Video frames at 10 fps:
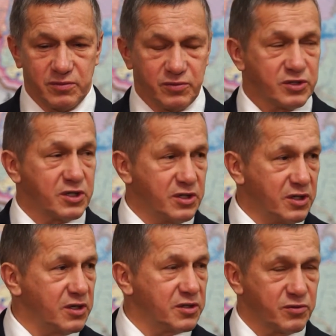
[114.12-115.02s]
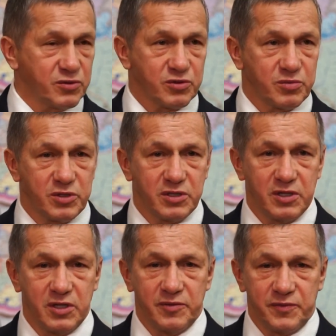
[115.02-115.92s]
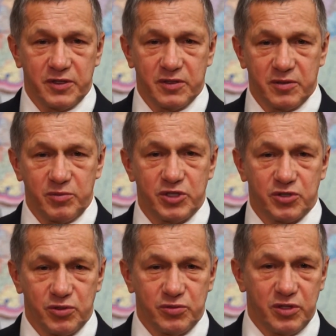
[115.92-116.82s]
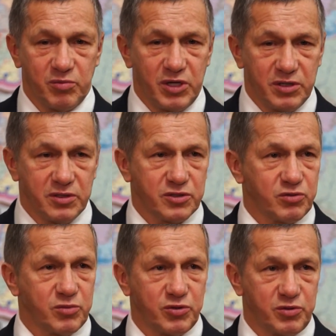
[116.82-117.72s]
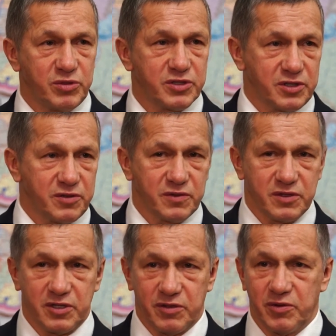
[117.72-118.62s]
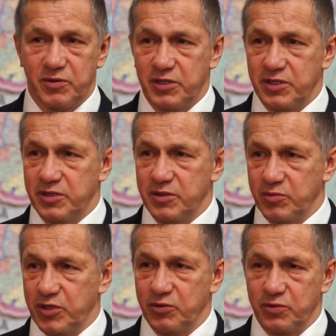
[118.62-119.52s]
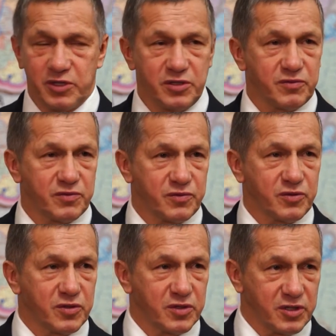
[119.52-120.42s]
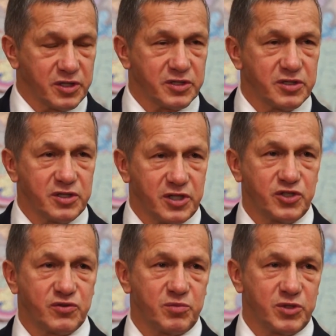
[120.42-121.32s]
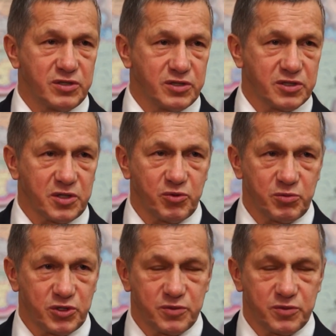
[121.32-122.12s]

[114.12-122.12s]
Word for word: стране для того, чтобы э, меньше людей болело, чтобы люди быстрее выздоравливали и были уверены в э, оказании качественной медицинской помощи.